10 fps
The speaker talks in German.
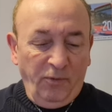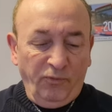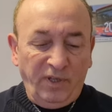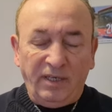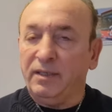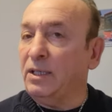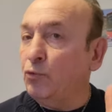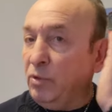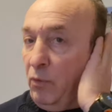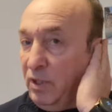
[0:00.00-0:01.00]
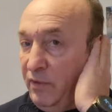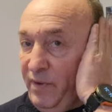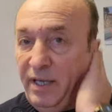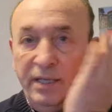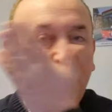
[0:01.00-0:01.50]
Und das, das tut auch nicht
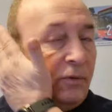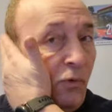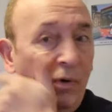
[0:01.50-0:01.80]
weh hier in den